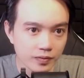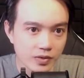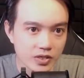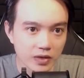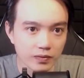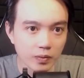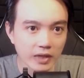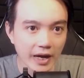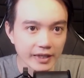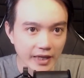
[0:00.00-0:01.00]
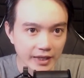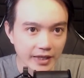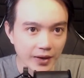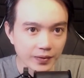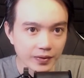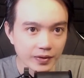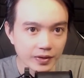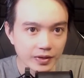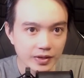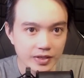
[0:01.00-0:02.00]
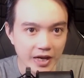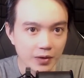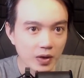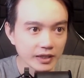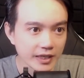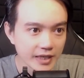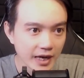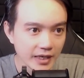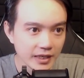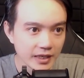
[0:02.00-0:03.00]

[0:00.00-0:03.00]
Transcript: Sinh vung tay chặt dao, rẽ qua tay trái.